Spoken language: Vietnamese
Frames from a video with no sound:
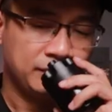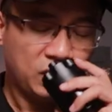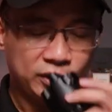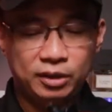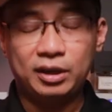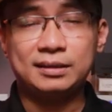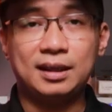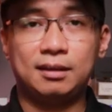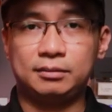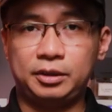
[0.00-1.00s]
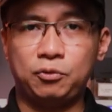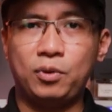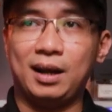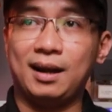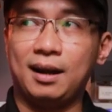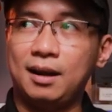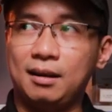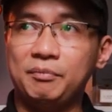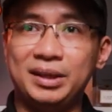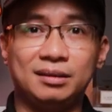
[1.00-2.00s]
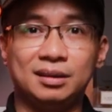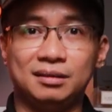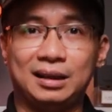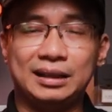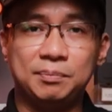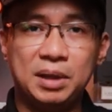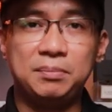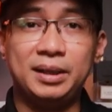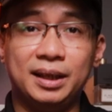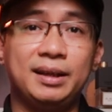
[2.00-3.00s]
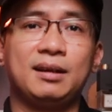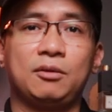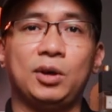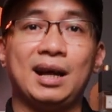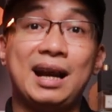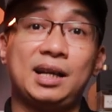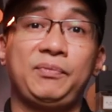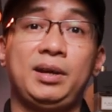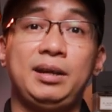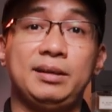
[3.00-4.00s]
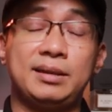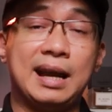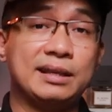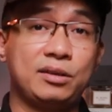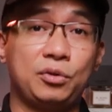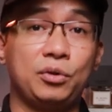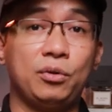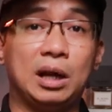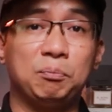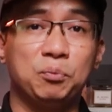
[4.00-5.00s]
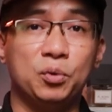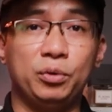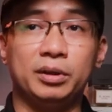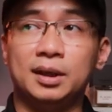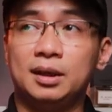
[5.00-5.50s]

Có thể nói rằng trong khoảng uh, mình tự cá nhân mình mình thấy là khoảng hai năm mới đây thì nhà Azzaro làm mùi